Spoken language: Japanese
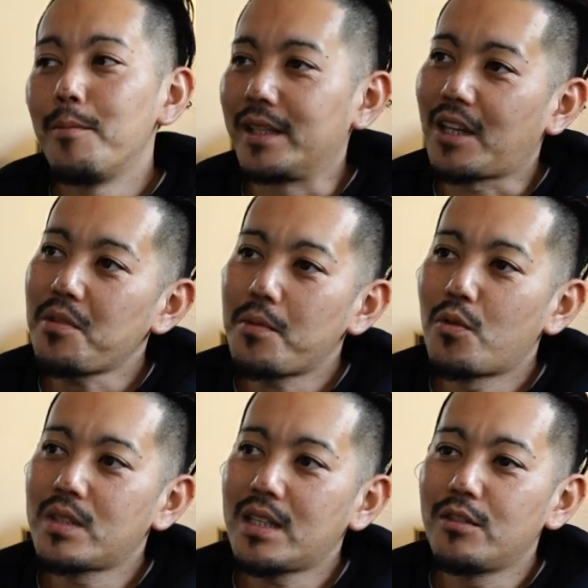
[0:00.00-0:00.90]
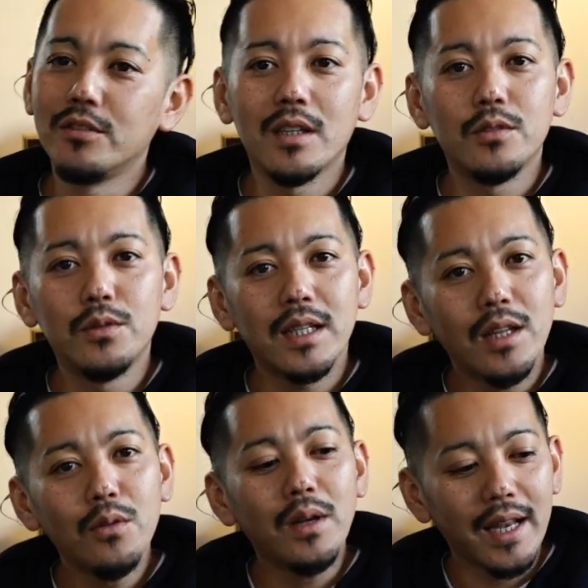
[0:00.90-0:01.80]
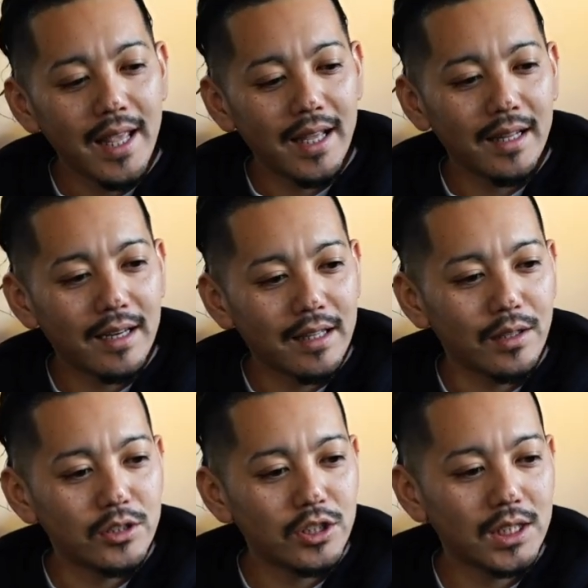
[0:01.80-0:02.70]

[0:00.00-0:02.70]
まあ、例えば国際の裏手とかね、やられてる